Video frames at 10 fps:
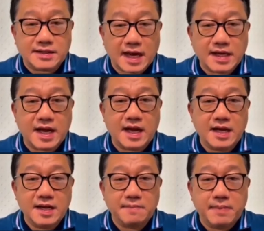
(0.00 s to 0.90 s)
sana
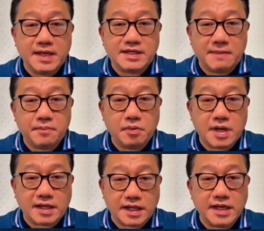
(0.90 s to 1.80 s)
bilisan po
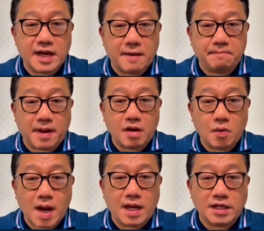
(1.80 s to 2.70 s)
natin ang
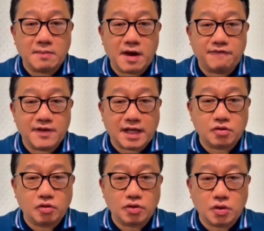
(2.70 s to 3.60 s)
paggawa ng mga flood
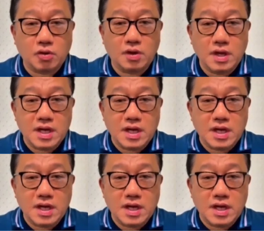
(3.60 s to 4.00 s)
control